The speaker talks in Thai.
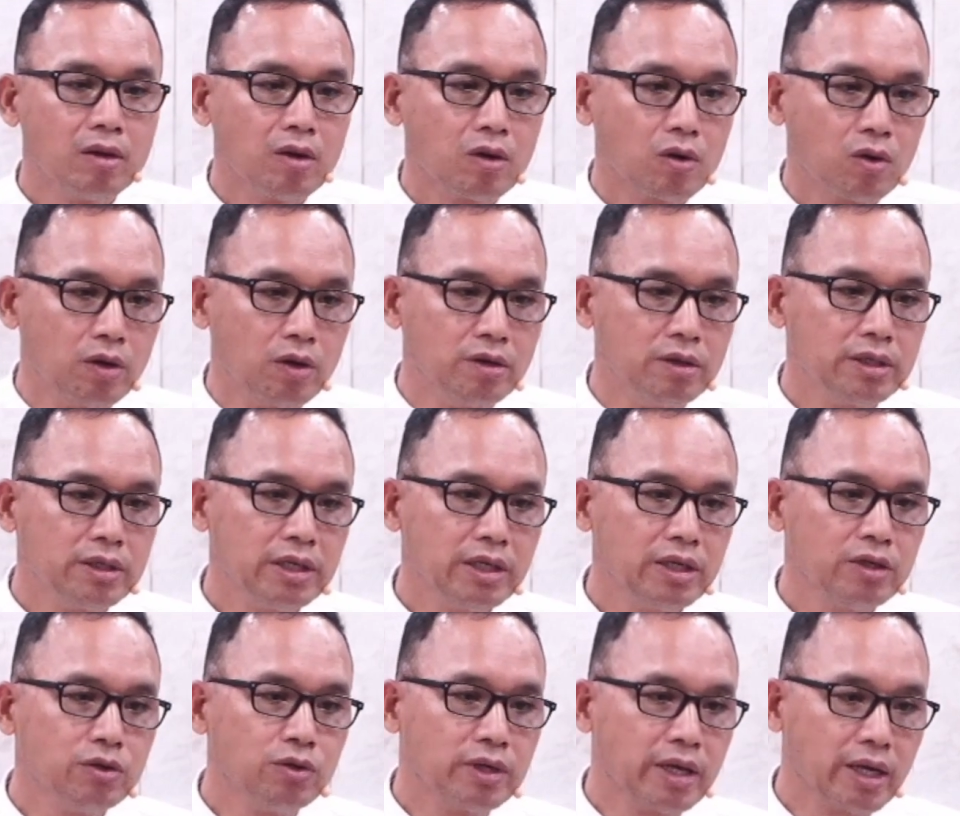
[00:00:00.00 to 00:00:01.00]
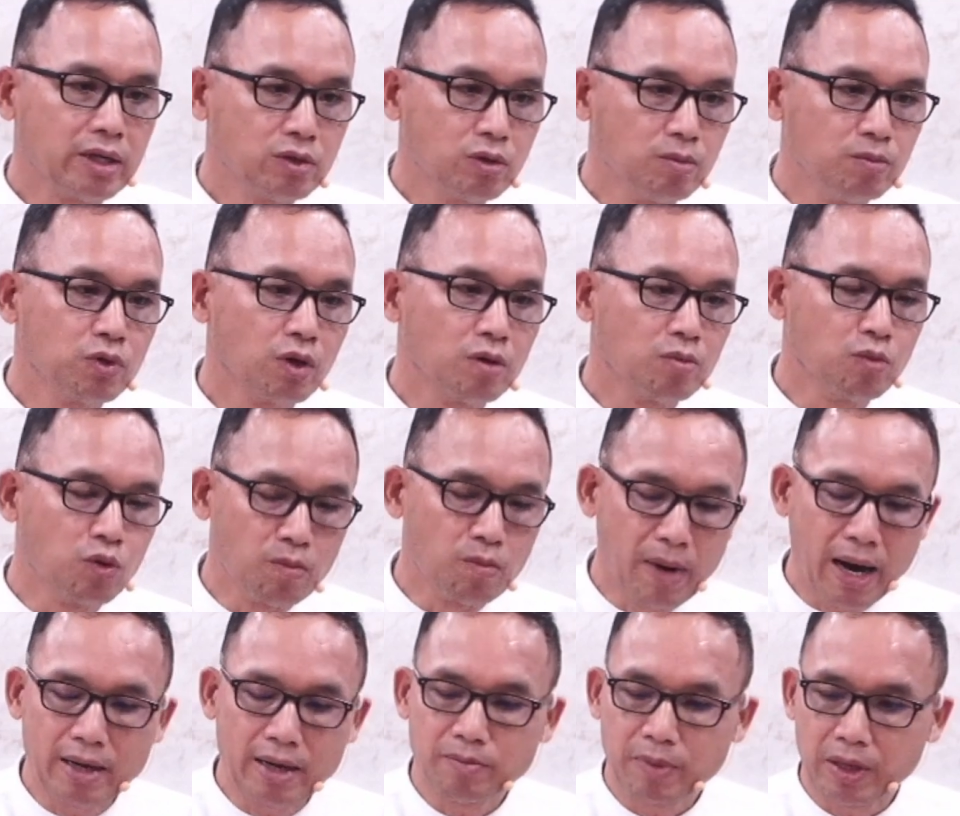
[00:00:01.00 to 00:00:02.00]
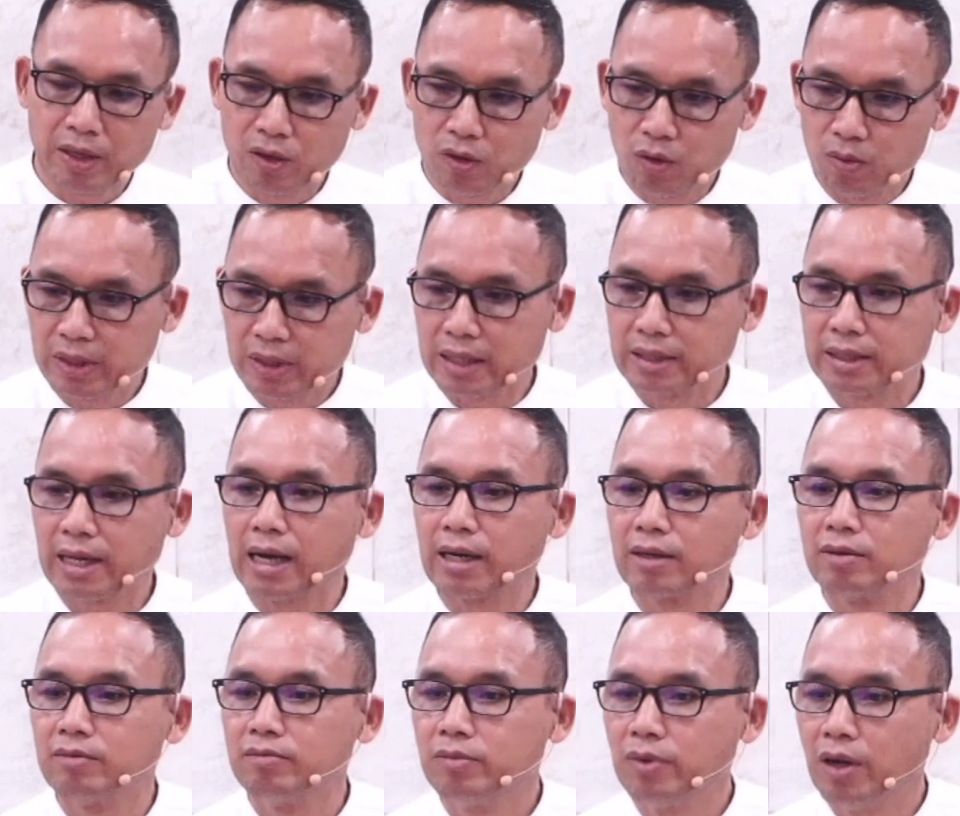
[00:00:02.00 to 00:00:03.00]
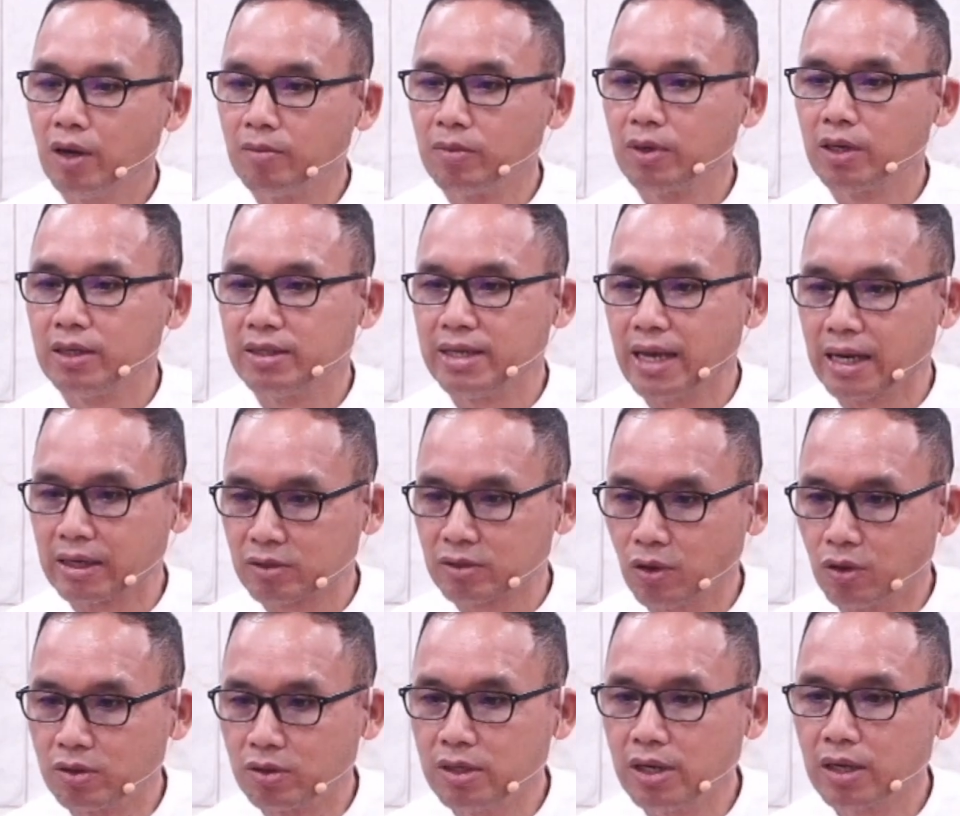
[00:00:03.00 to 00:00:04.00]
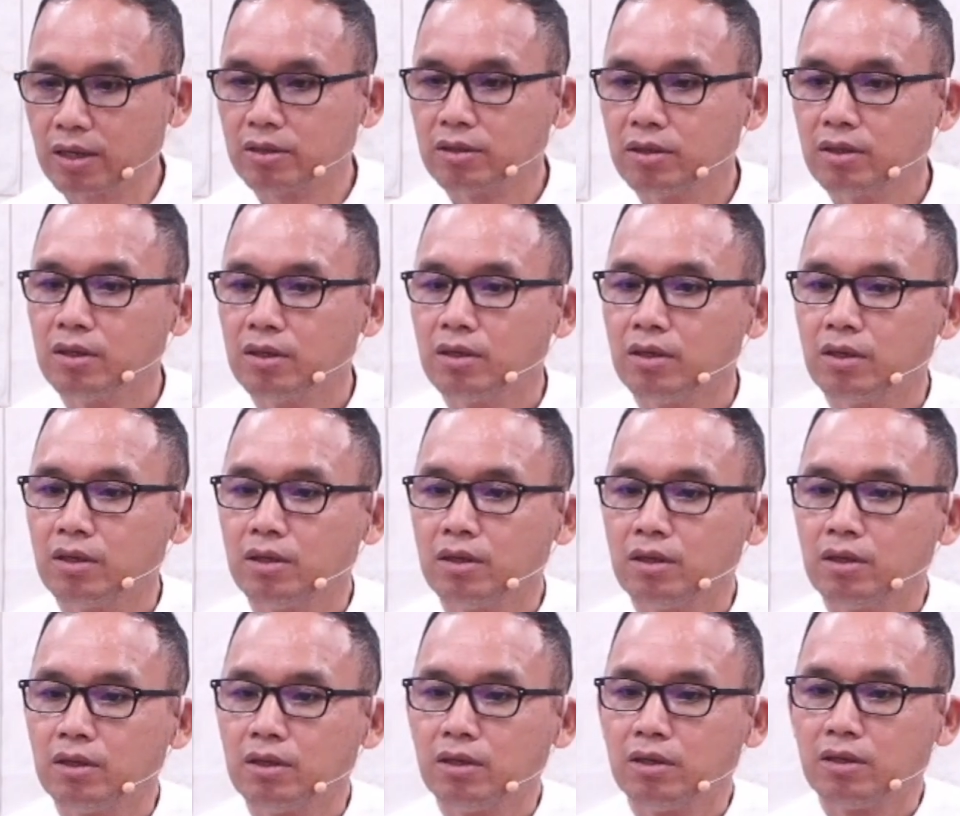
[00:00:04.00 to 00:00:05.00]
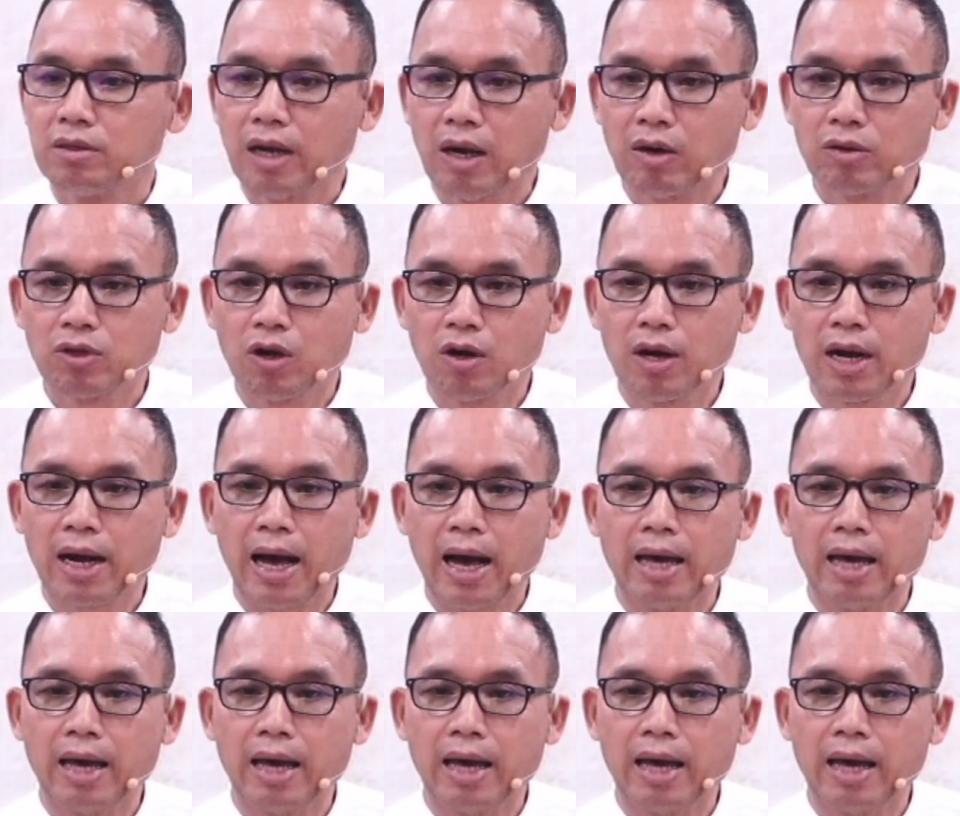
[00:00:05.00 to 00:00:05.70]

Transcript: คนที่อยู่ในชุมชนหมู่บ้านเป็นกลุ่มต่างๆ เพิ่มขึ้นอย่างต่อเนื่อง เราต้องการ